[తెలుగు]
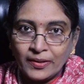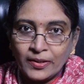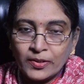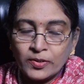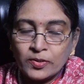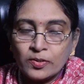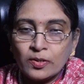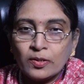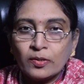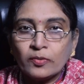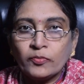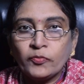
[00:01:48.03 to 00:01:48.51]

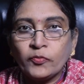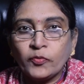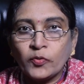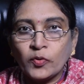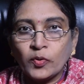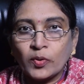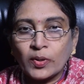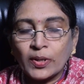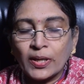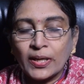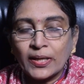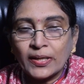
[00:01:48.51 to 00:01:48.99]
ఇందులో
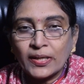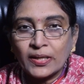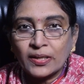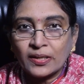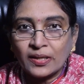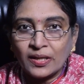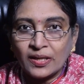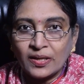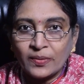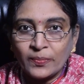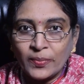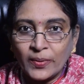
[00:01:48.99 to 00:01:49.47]
ఫోకల్గా
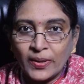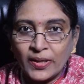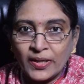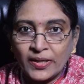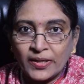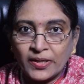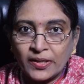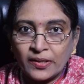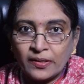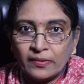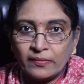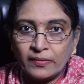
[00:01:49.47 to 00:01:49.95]

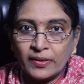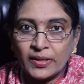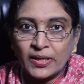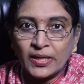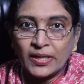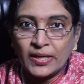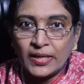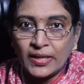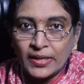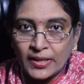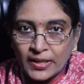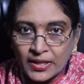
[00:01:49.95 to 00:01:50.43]

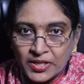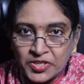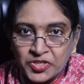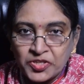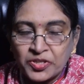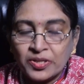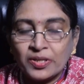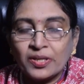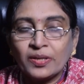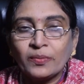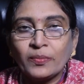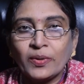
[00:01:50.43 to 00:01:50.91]
కనపడేటటువంటి
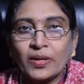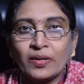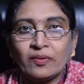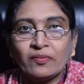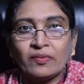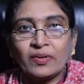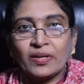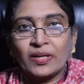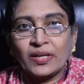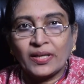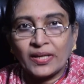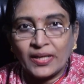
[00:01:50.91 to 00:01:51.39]
డిరెక్షన్ని మనం
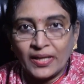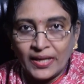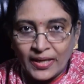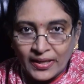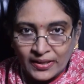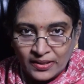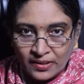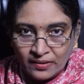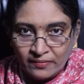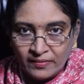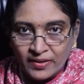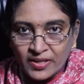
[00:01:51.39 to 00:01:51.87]
కనుక
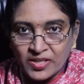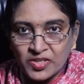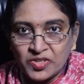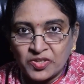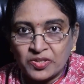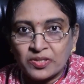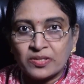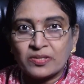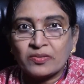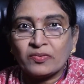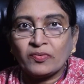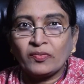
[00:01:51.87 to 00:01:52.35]
యాక్టివేట్
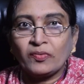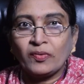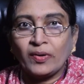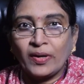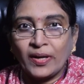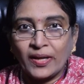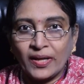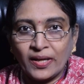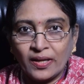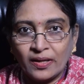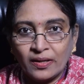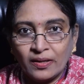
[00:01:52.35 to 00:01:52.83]
చేసుకుంటే